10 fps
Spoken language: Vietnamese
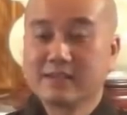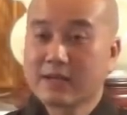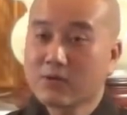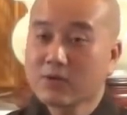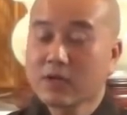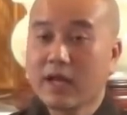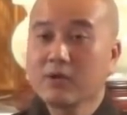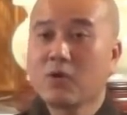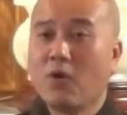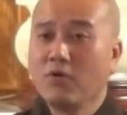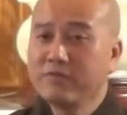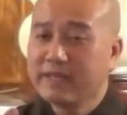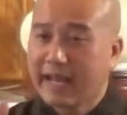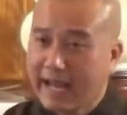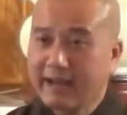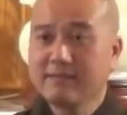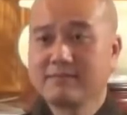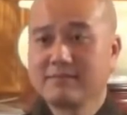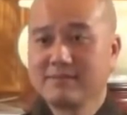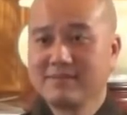Người ta có thể khổ vì
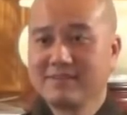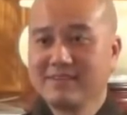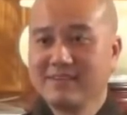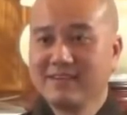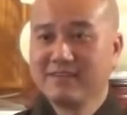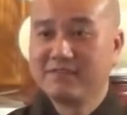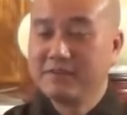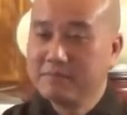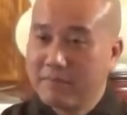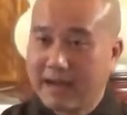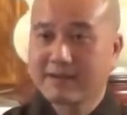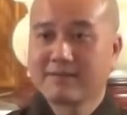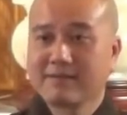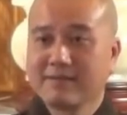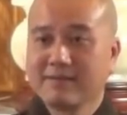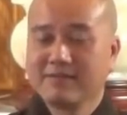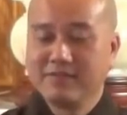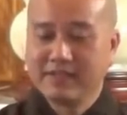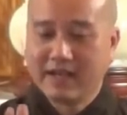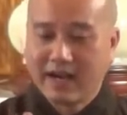ăn, vì mặc,
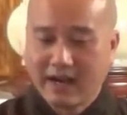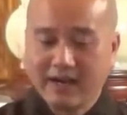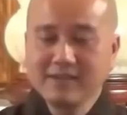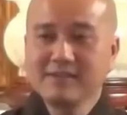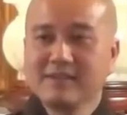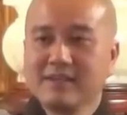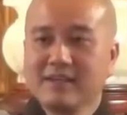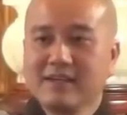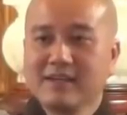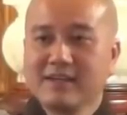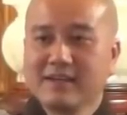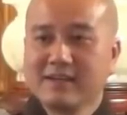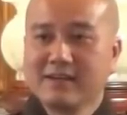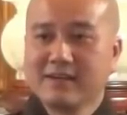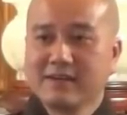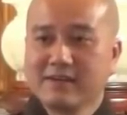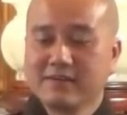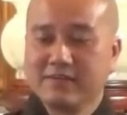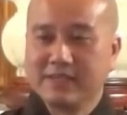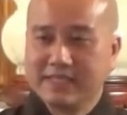vì ở,
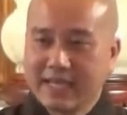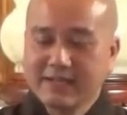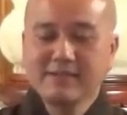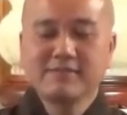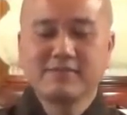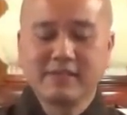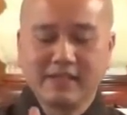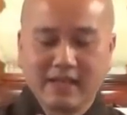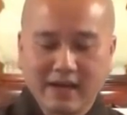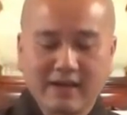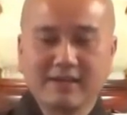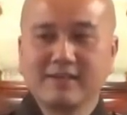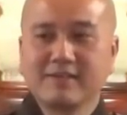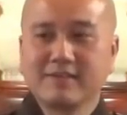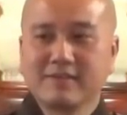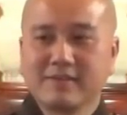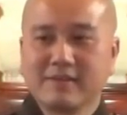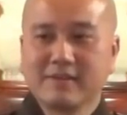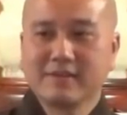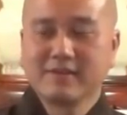vì danh, vì lợi,
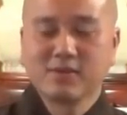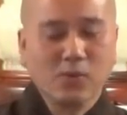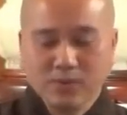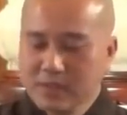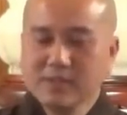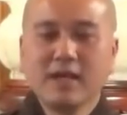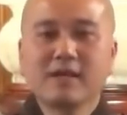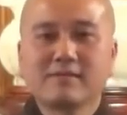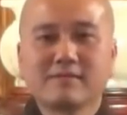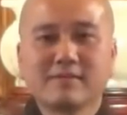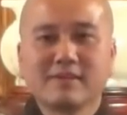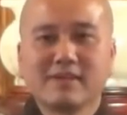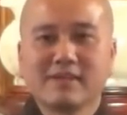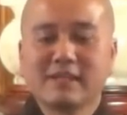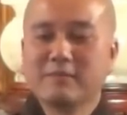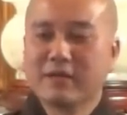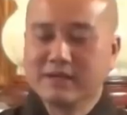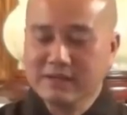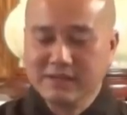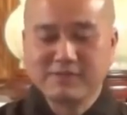đủ thứ hết. Nhưng mà
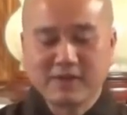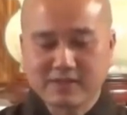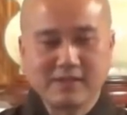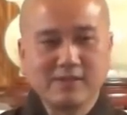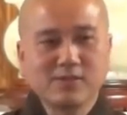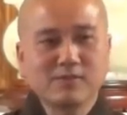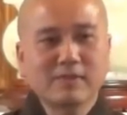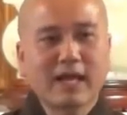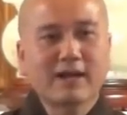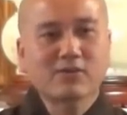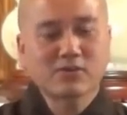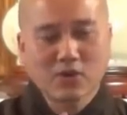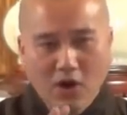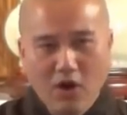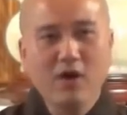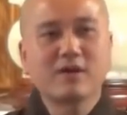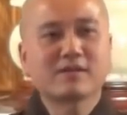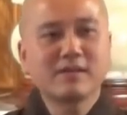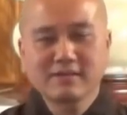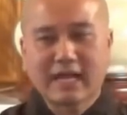người Phật tử chúng ta có
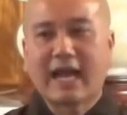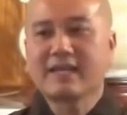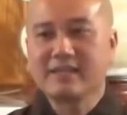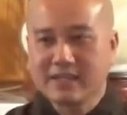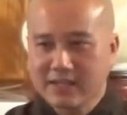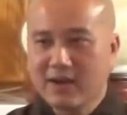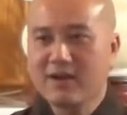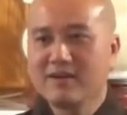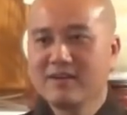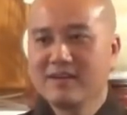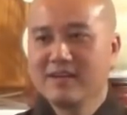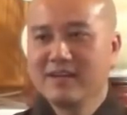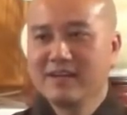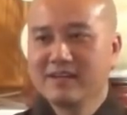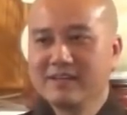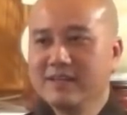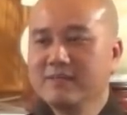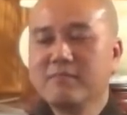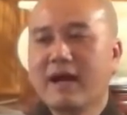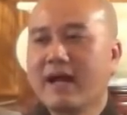tất cả những cái đó,
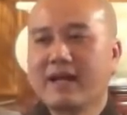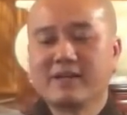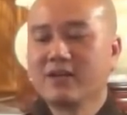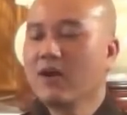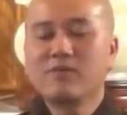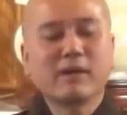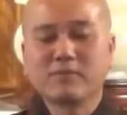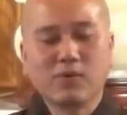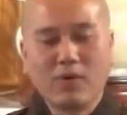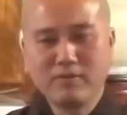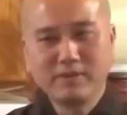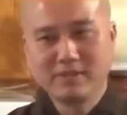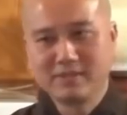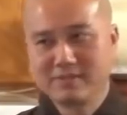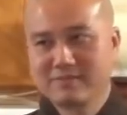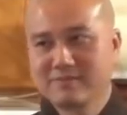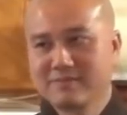nhưng mà nó không làm khổ mình được.